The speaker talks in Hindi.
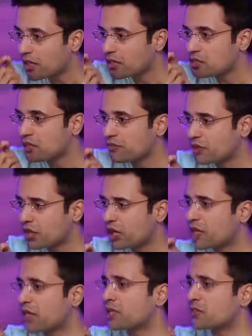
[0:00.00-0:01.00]
घर अचीव किया
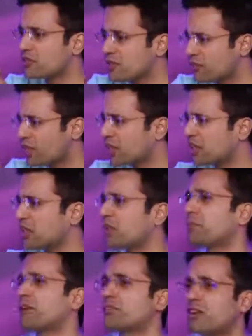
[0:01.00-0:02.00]
गाड़ी अचीव करी
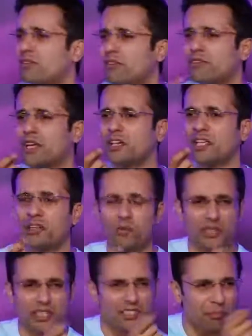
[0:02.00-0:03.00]
ये पैसा अचीव किया ये
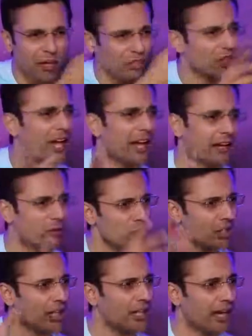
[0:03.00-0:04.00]
वो ये सब कचरा है
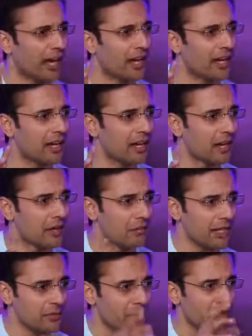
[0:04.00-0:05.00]
कुछ नहीं है
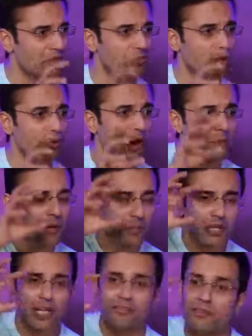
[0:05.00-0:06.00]
मैं इसमें इंटरेस्टेड हूं आपने
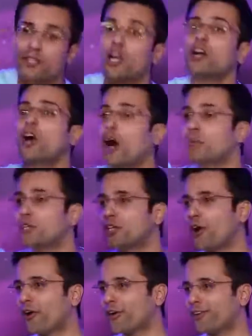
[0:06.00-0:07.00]
अपनी लाइफ में क्या काम
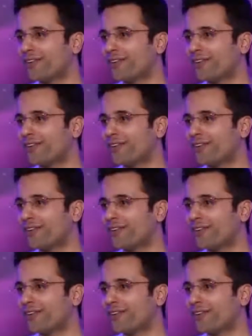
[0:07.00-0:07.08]
किया